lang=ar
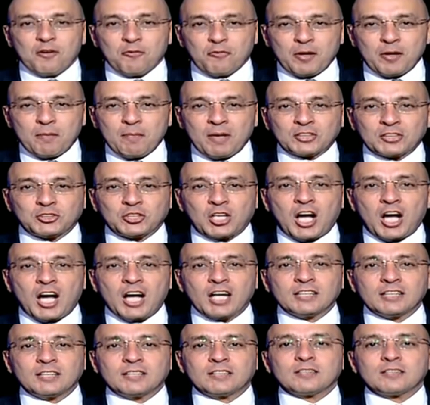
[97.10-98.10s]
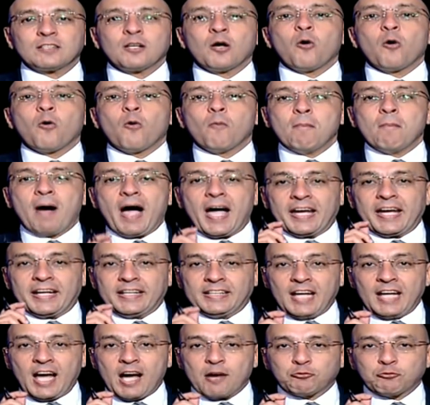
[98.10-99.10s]
في ماتشات
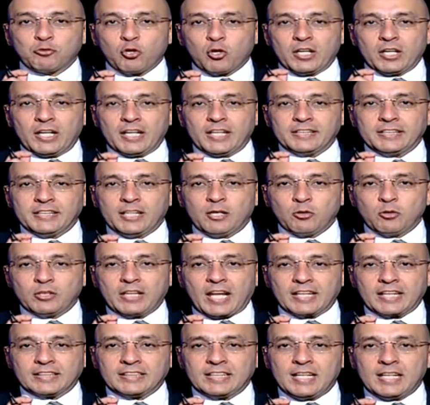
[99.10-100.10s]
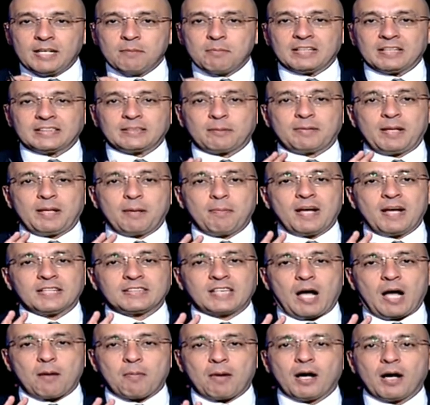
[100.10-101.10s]
مع انها في دور ال 32 بس
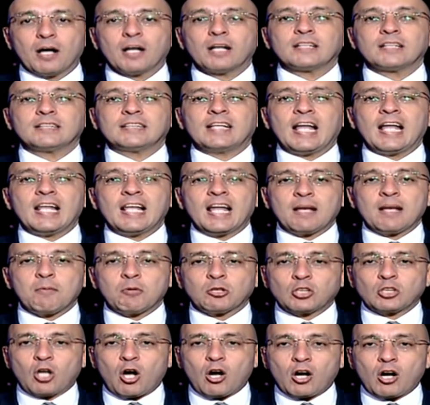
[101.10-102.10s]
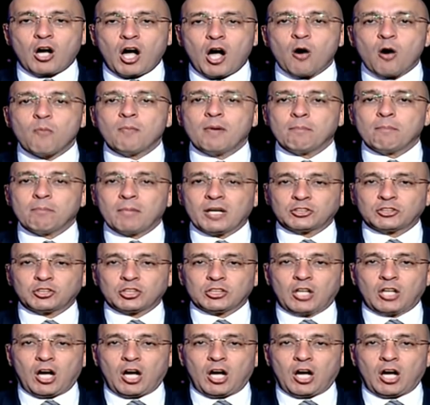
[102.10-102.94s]
بتبقى صعبه ده اللي انا متوقعه من ماتش